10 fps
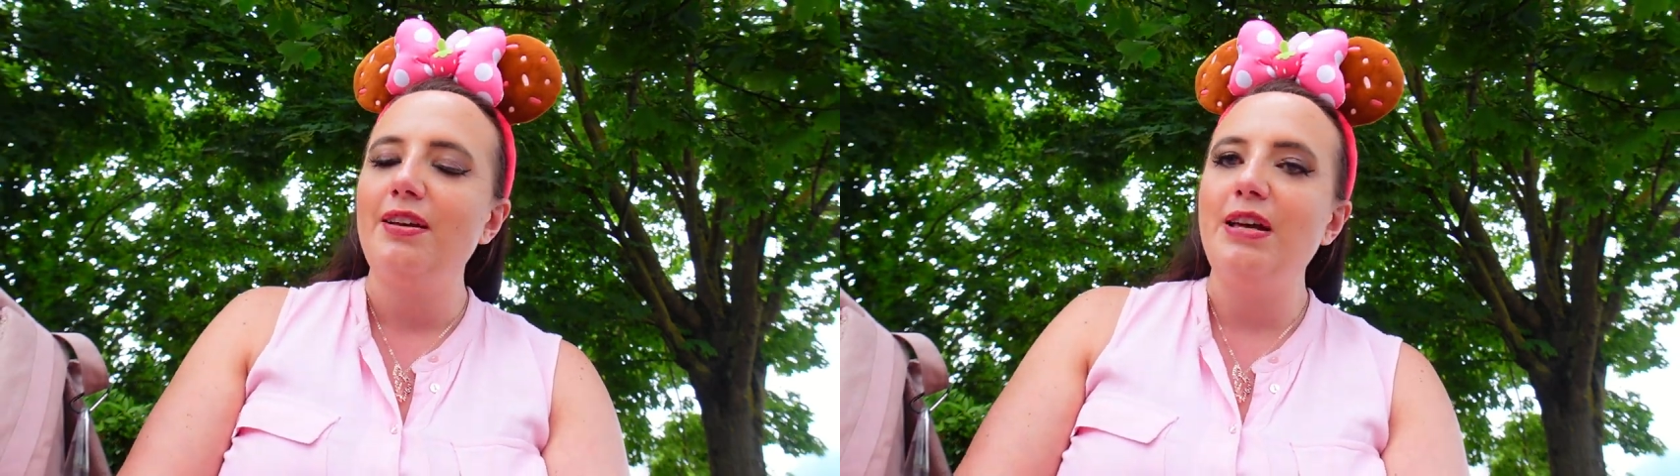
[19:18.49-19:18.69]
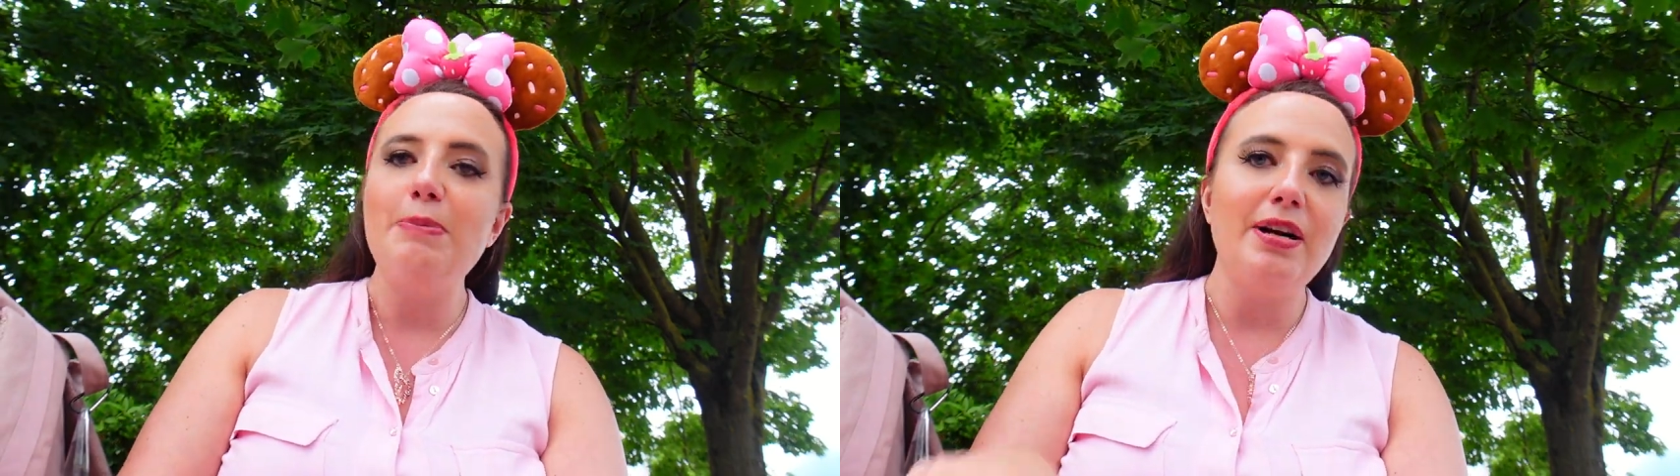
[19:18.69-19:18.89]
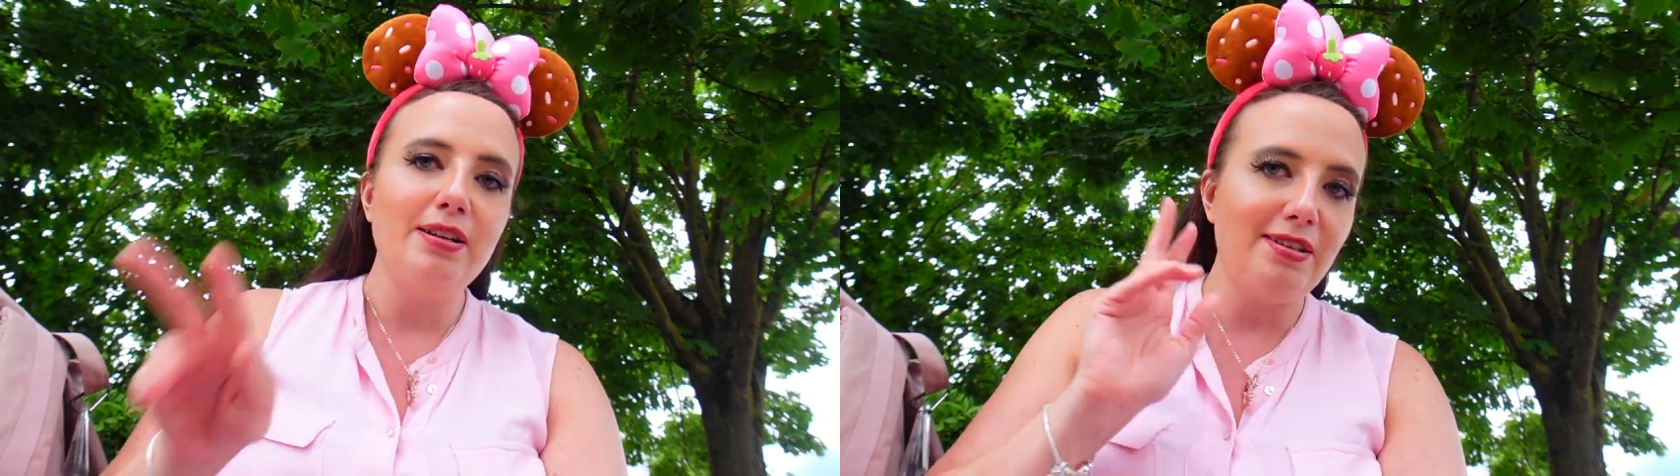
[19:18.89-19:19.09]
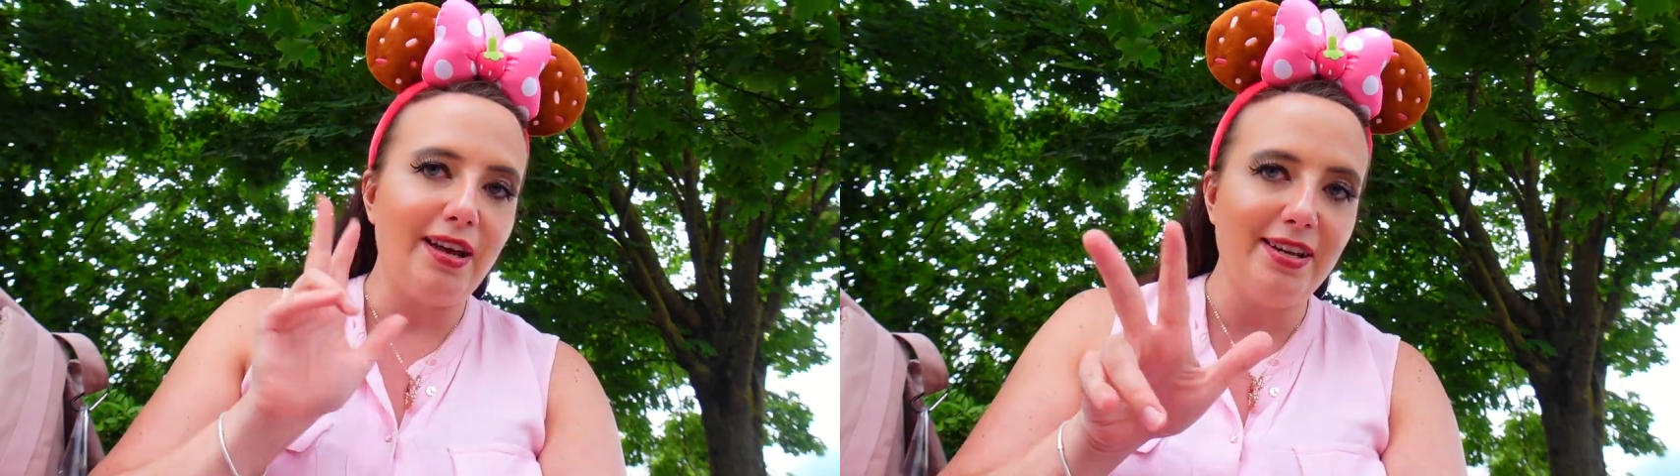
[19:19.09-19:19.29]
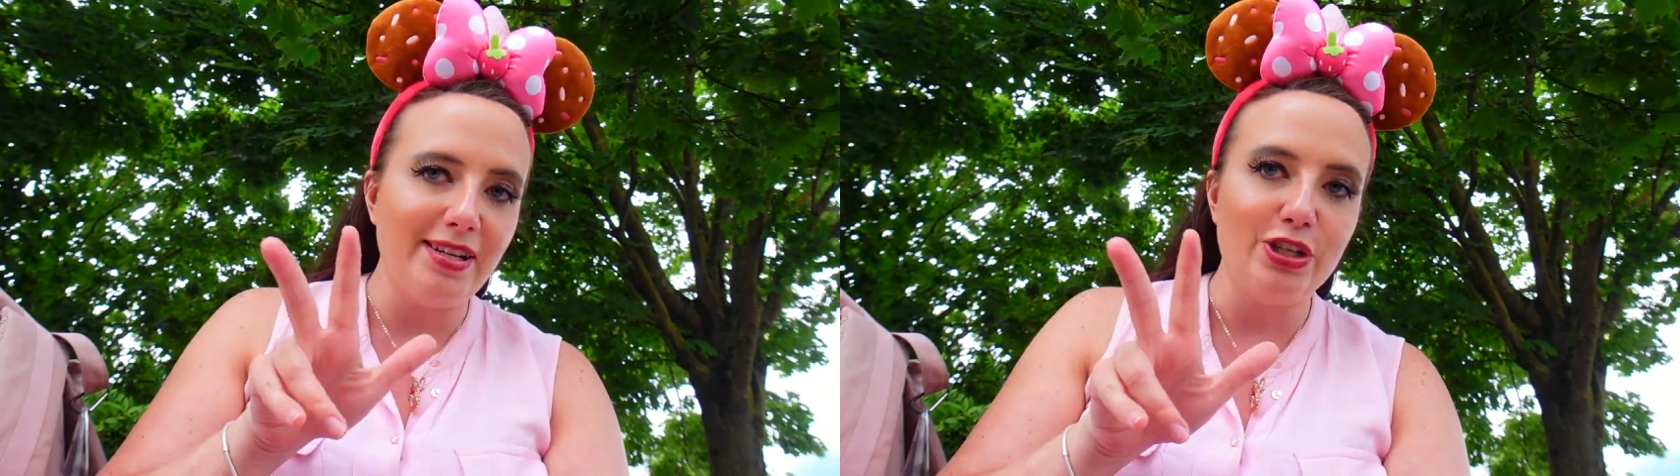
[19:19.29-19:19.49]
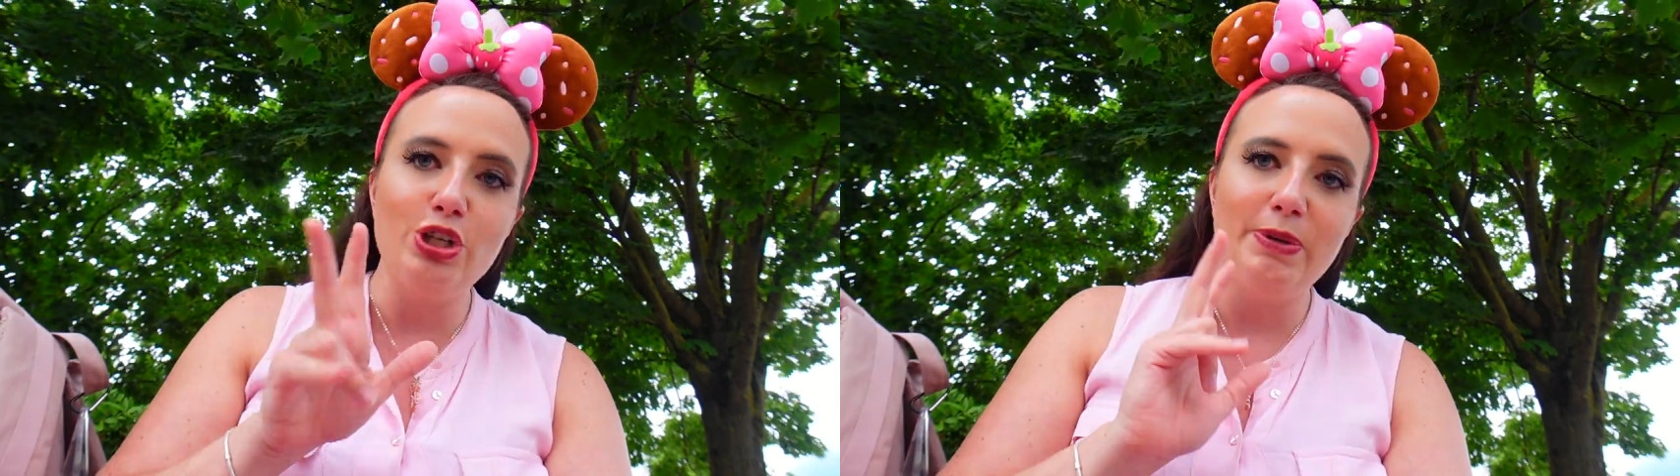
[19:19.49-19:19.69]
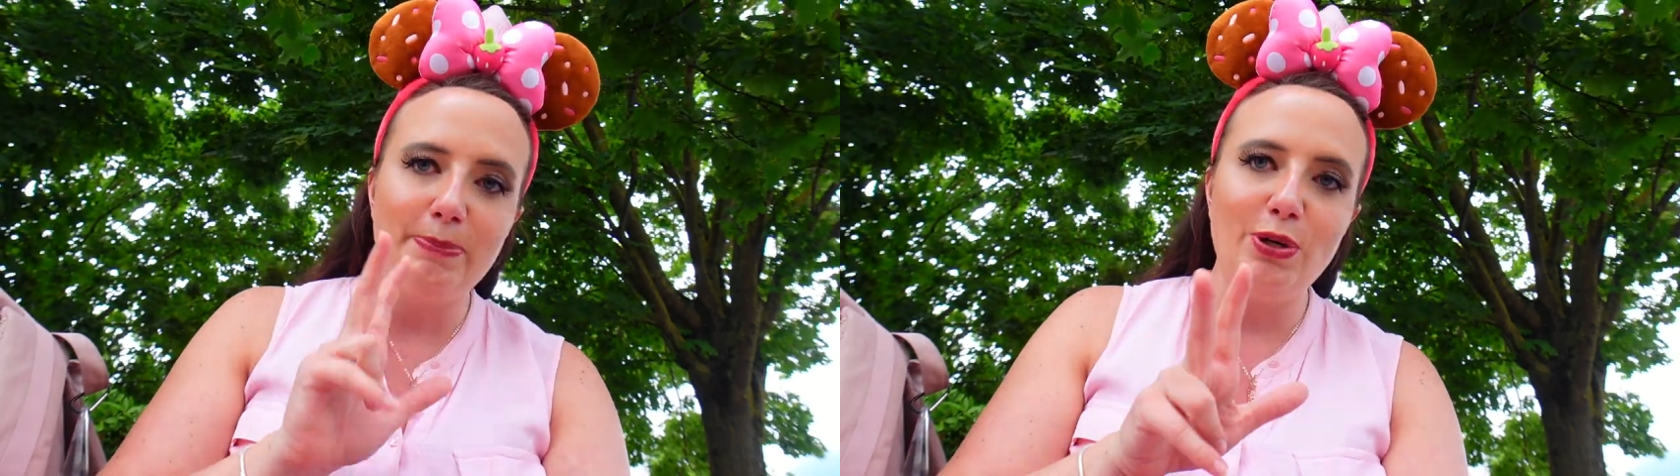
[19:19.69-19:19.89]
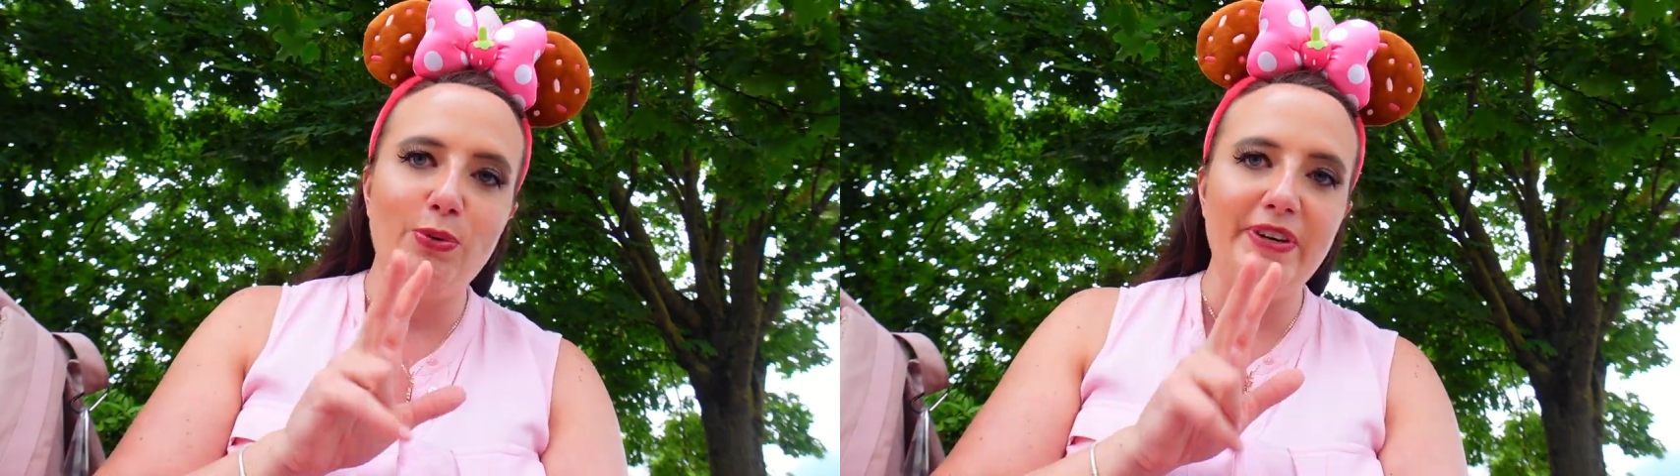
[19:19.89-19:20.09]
immer drei Taschen mit mir rum,